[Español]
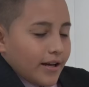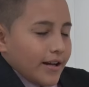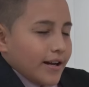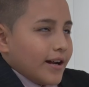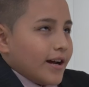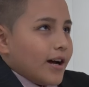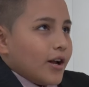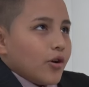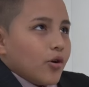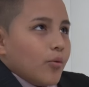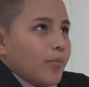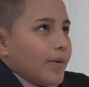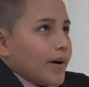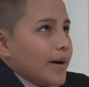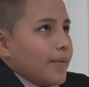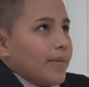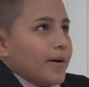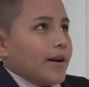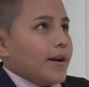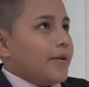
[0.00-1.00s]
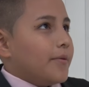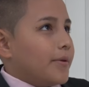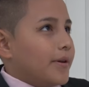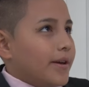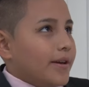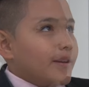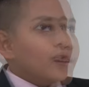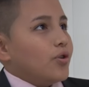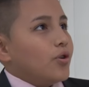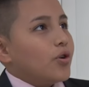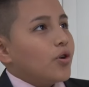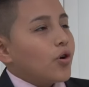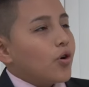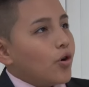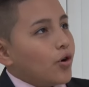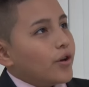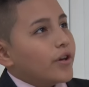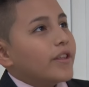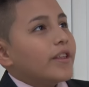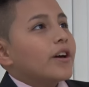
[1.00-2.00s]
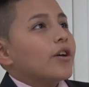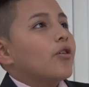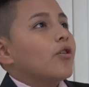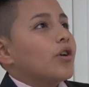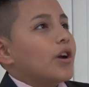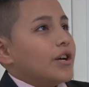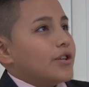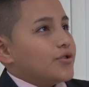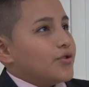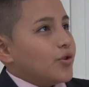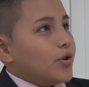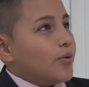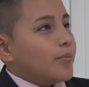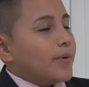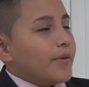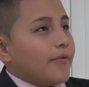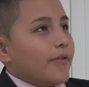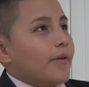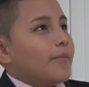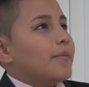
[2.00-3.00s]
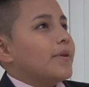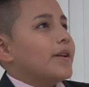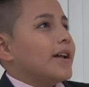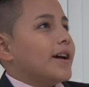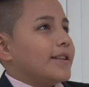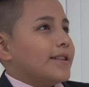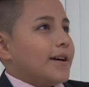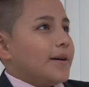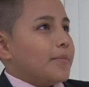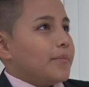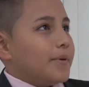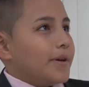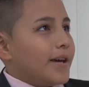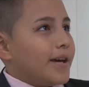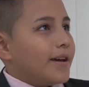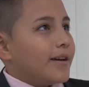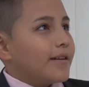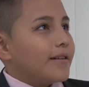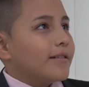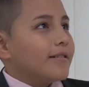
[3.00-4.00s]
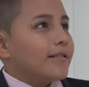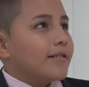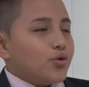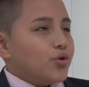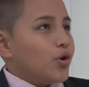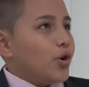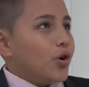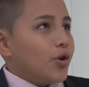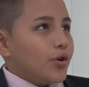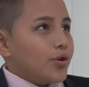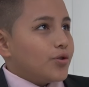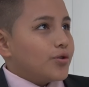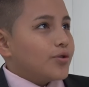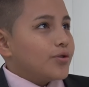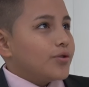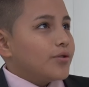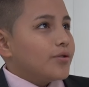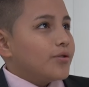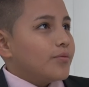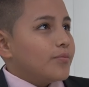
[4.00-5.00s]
Es algo para Manaví. Yo lo cogí de corazón, mi familia también, todos.